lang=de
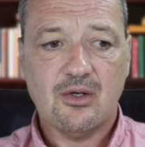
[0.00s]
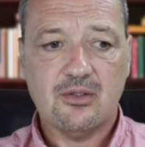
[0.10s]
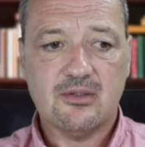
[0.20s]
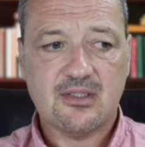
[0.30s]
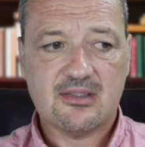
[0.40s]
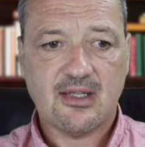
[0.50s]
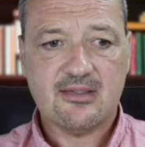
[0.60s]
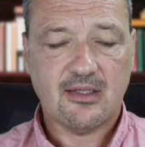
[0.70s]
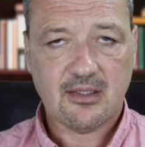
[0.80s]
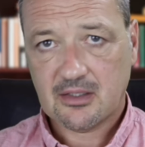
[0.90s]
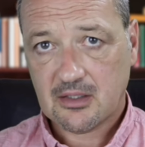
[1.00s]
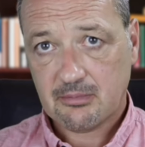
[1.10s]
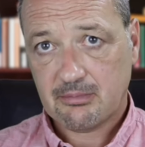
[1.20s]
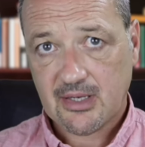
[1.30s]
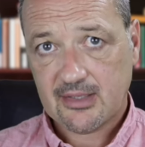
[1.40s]
Und das Ganze hat er dann nach
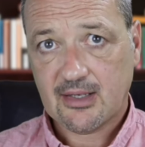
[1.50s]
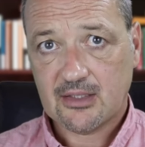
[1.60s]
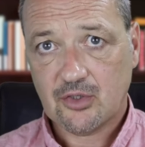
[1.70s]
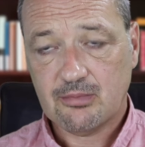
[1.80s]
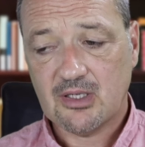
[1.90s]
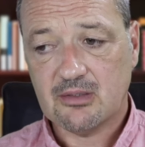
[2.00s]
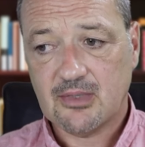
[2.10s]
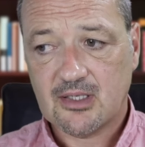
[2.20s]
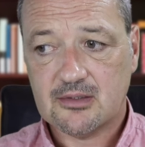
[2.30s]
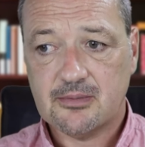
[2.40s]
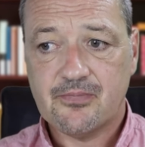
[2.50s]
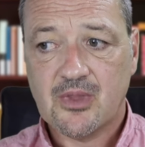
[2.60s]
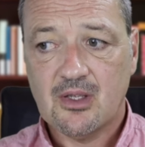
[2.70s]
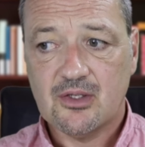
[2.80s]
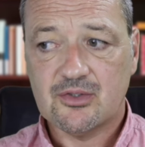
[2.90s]
ein paar Jahren nochmal gemacht.
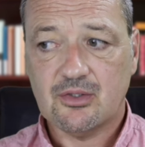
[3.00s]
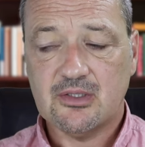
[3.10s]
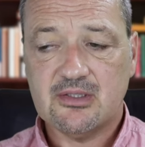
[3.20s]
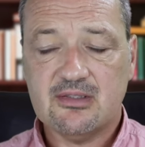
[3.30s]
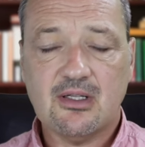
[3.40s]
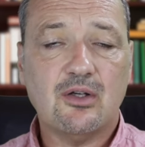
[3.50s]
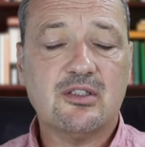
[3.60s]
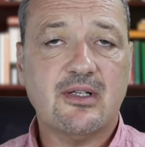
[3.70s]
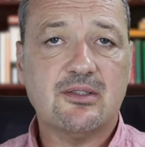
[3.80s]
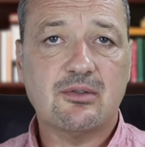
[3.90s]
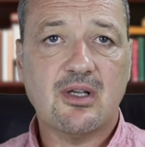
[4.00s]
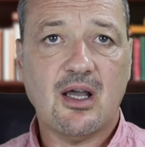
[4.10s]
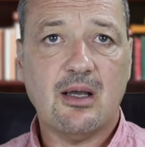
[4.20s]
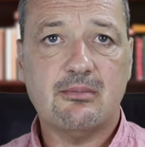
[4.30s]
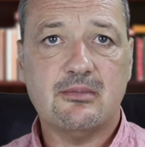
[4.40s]
So, und in diesen Auswertungen
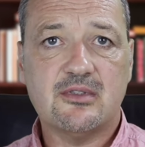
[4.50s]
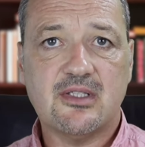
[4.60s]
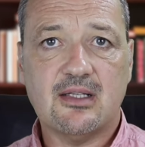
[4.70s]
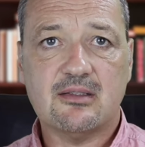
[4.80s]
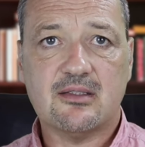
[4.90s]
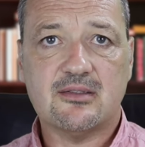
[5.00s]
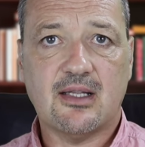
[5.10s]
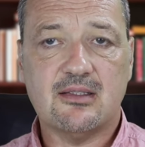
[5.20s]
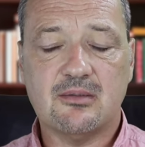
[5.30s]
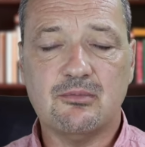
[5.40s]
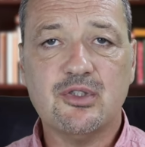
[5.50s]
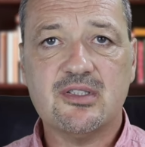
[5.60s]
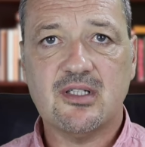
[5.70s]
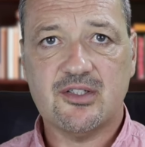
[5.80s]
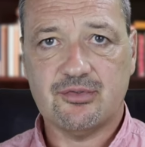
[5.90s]
kamen sehr interessante
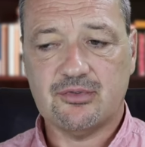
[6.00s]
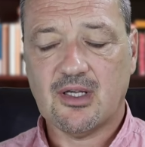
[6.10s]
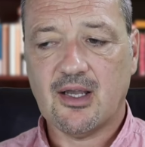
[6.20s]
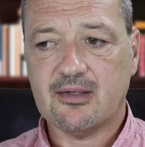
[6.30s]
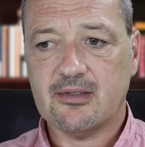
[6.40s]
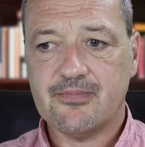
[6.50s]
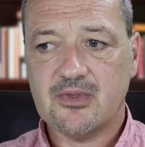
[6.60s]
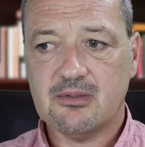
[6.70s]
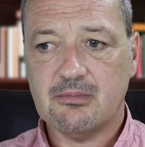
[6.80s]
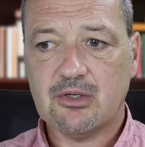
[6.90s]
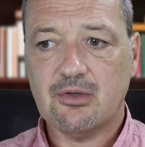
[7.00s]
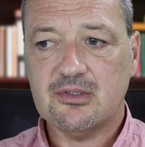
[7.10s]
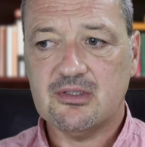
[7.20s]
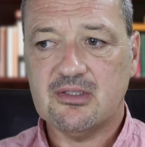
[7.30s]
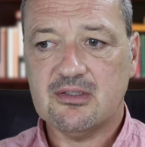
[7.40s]
Muster zutage. Man
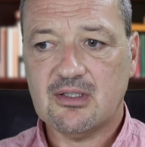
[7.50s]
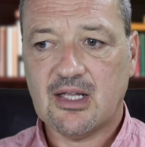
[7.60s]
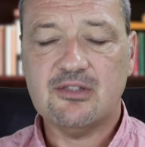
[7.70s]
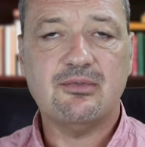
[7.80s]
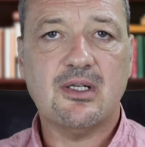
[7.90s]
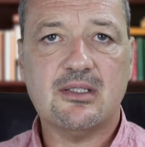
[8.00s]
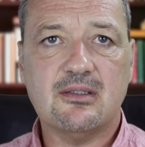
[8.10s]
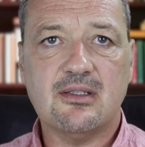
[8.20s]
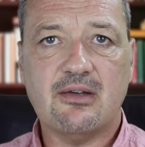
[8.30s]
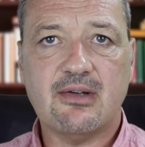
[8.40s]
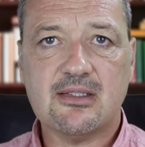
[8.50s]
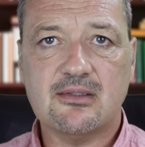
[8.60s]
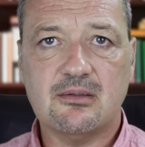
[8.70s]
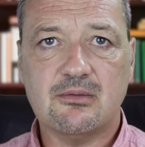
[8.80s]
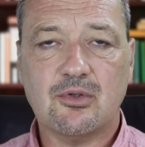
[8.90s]
konnte diese Antworten der
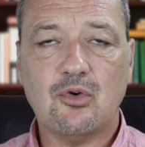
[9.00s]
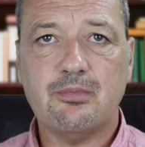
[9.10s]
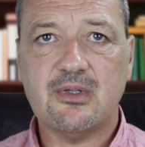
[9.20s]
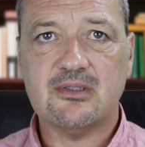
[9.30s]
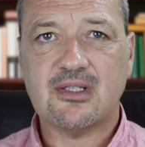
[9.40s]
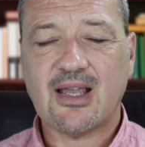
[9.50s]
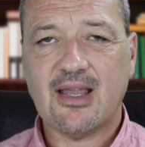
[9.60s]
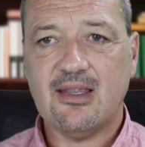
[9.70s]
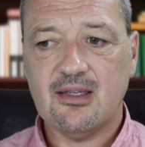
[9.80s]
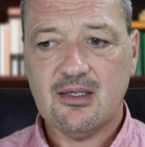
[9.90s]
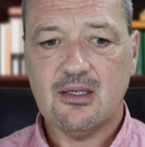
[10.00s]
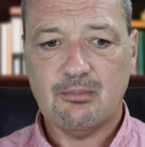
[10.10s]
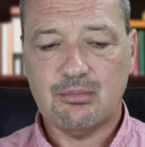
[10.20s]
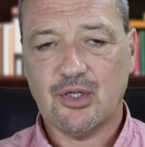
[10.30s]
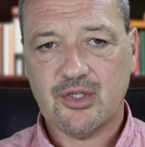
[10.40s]
Erwachsenen grob in drei
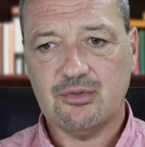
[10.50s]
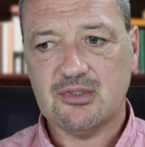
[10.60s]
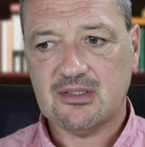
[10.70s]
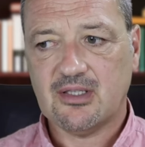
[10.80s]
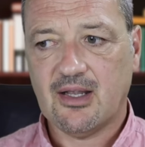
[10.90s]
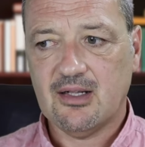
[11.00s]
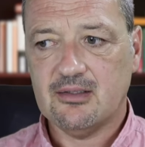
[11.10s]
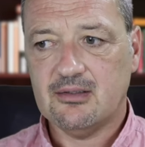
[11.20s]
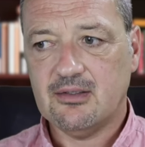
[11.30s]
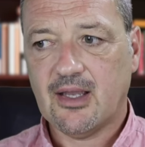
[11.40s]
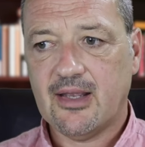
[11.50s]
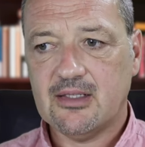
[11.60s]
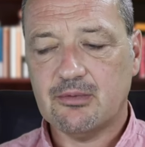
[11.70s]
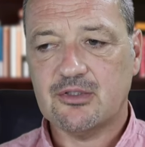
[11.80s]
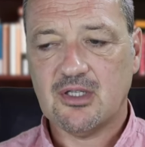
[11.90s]
Blöcke unterteilen. Die
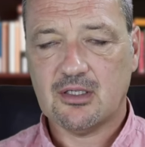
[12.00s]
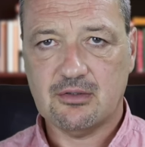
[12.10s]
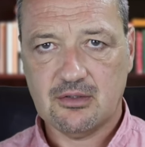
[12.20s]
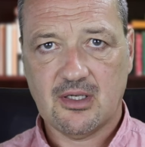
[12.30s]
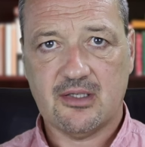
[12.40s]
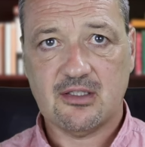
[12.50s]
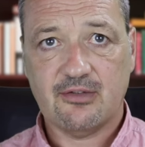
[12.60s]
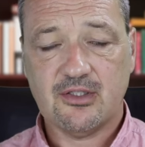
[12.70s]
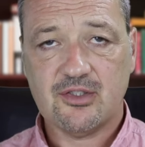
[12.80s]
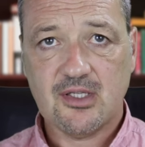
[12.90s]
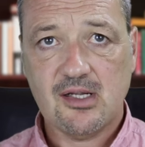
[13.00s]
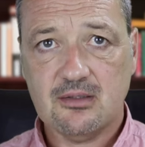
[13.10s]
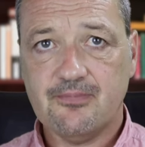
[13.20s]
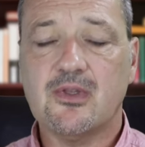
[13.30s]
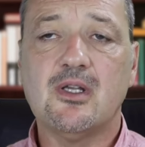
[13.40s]
einen haben gesagt, ja, ich darf das stehlen.